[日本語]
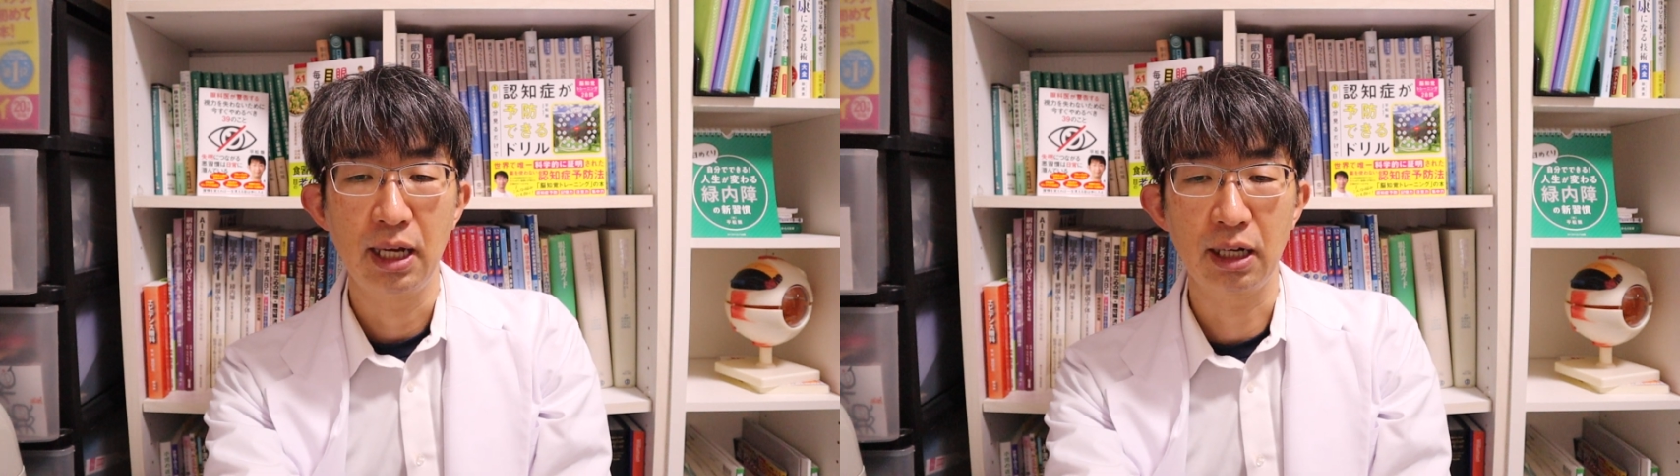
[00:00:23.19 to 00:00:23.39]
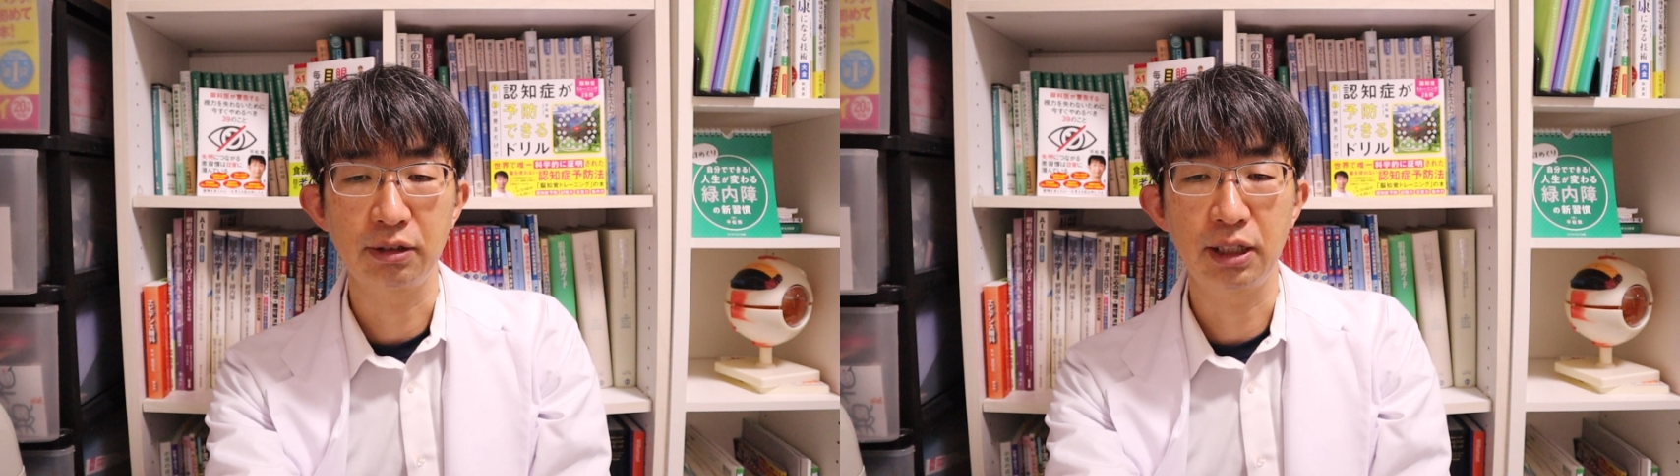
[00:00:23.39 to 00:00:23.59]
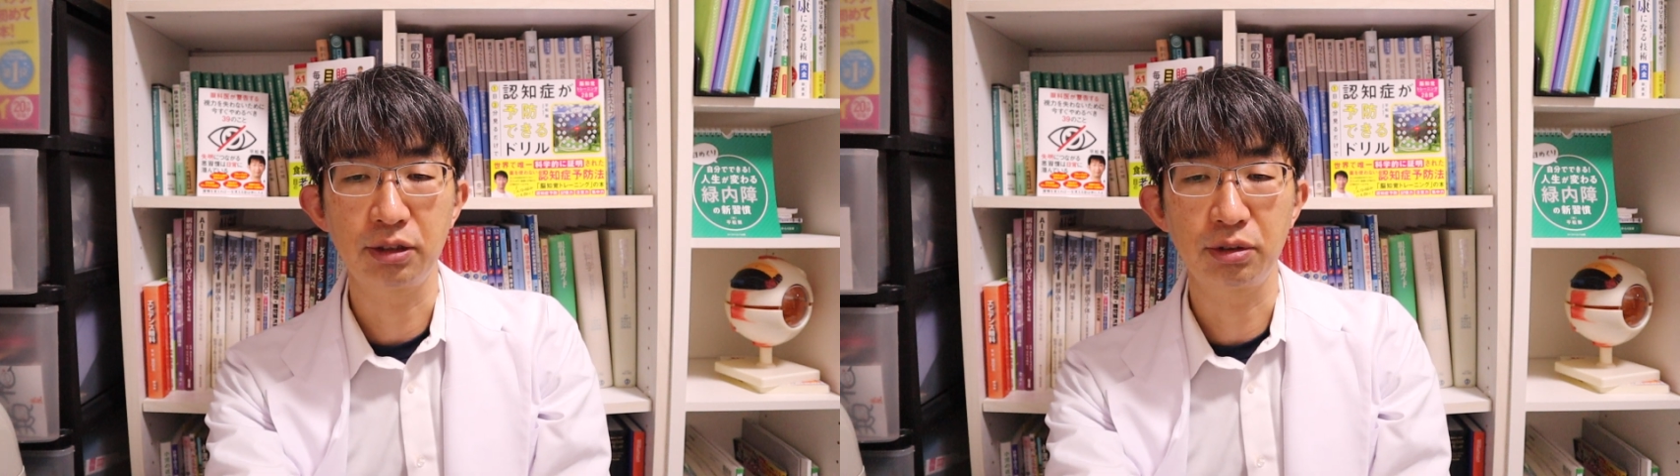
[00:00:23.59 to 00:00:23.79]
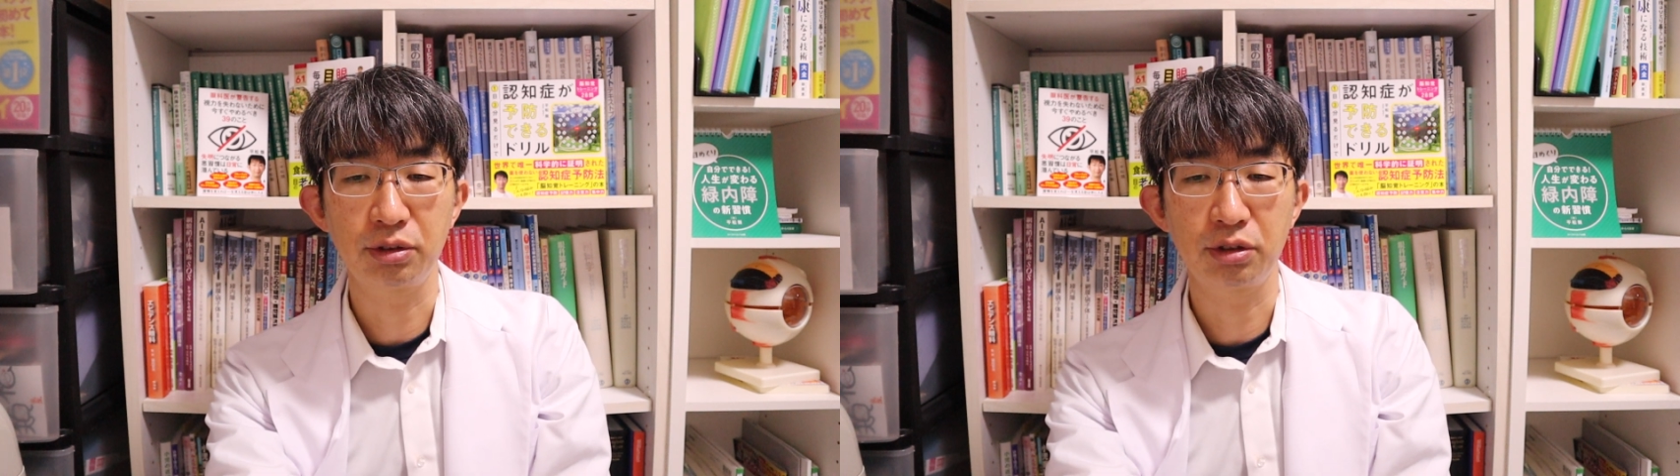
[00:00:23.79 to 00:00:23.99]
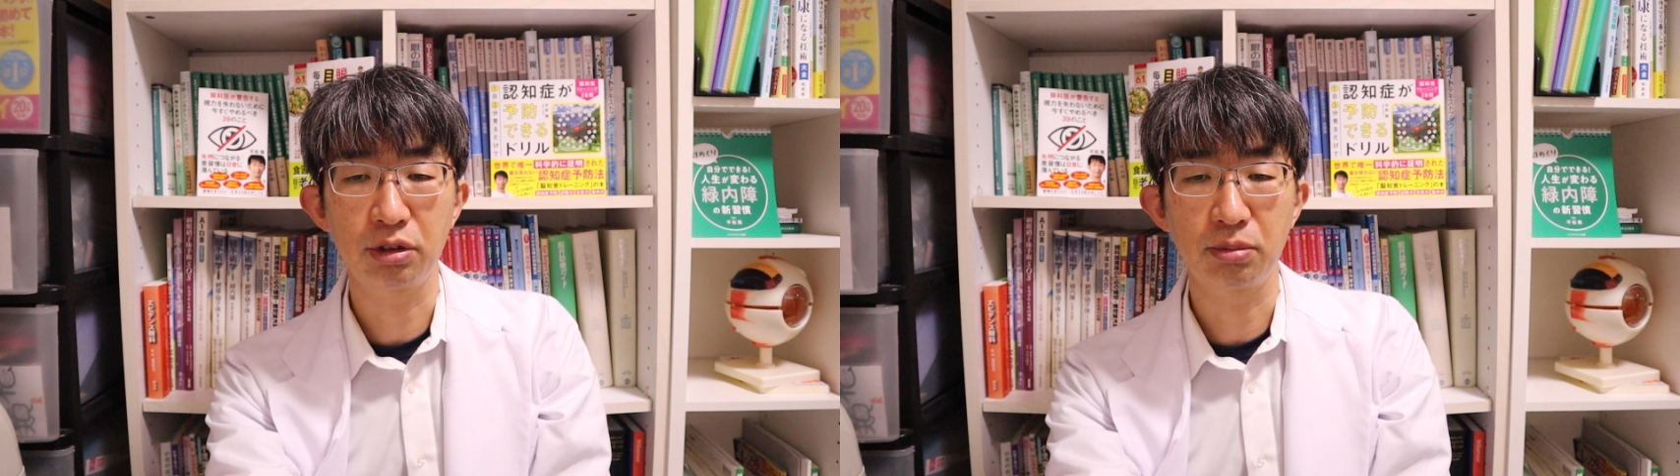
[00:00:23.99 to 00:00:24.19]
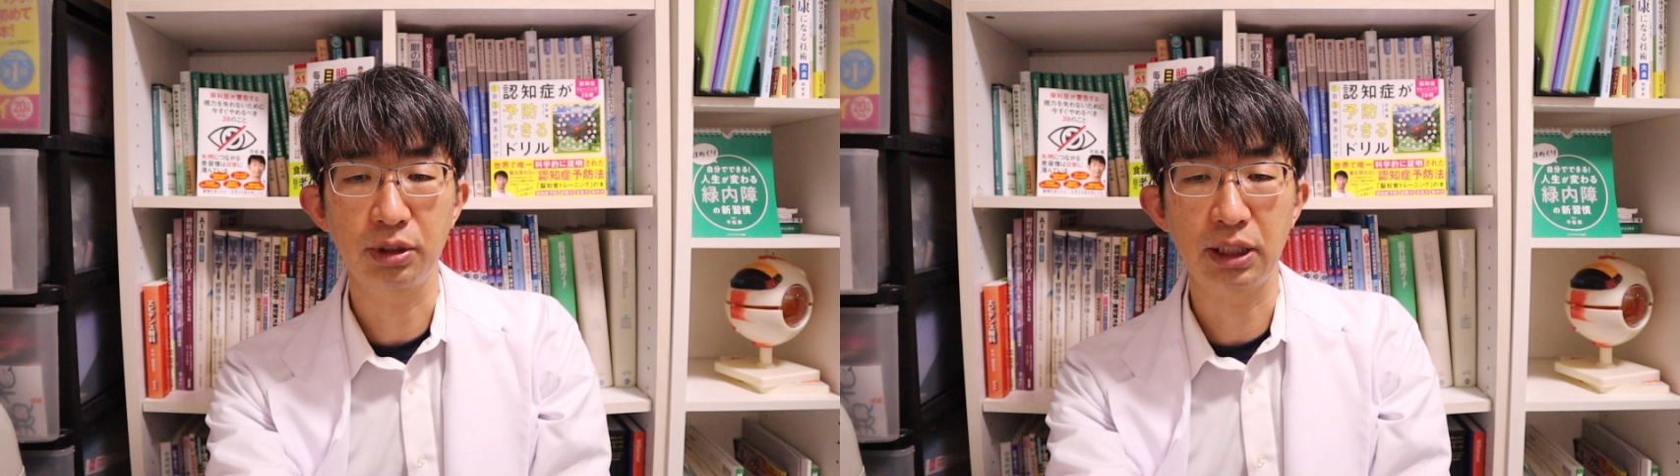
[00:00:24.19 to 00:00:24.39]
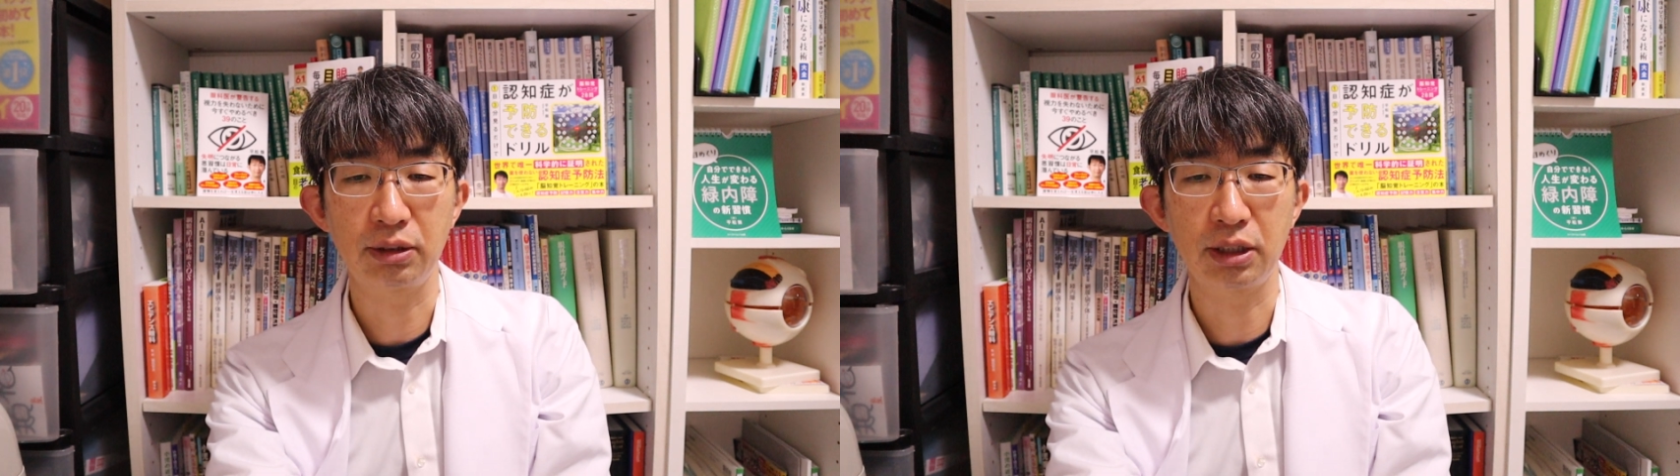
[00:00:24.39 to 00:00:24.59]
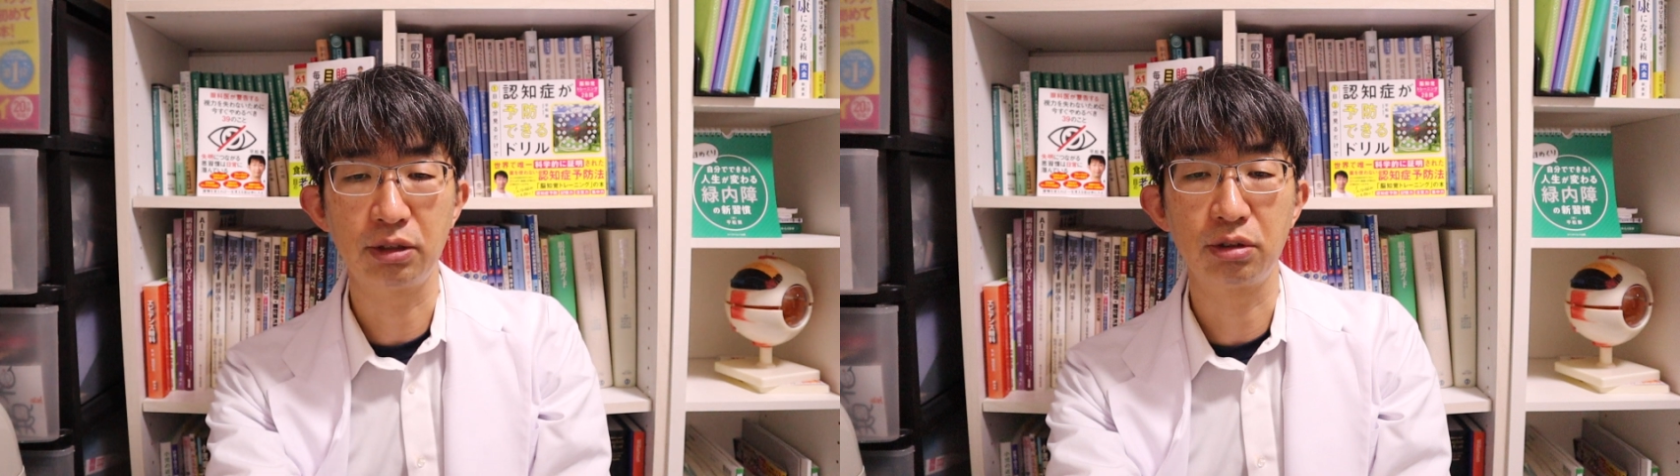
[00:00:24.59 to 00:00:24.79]
白内障の手術もした
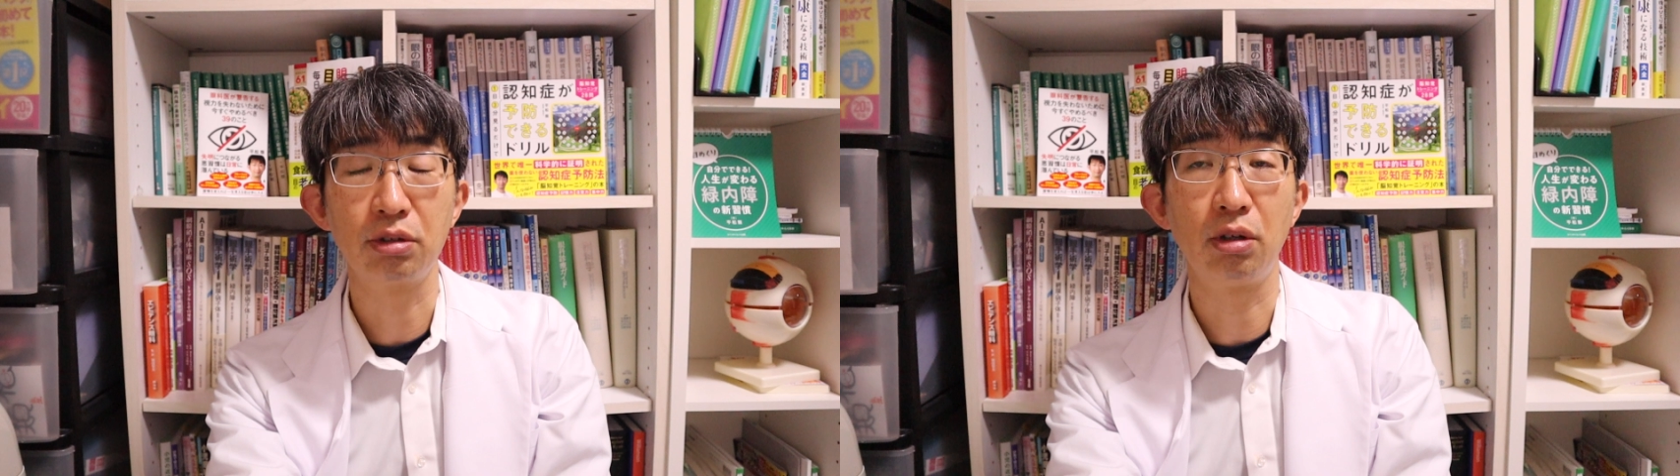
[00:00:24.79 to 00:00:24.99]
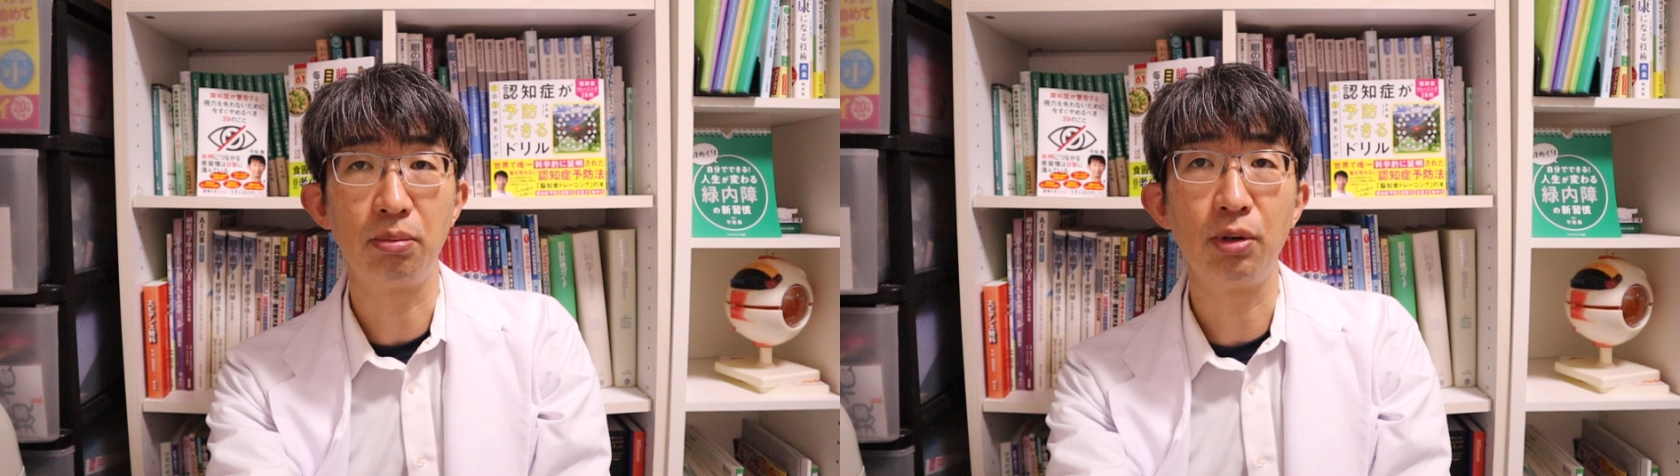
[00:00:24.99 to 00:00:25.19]
ので術後、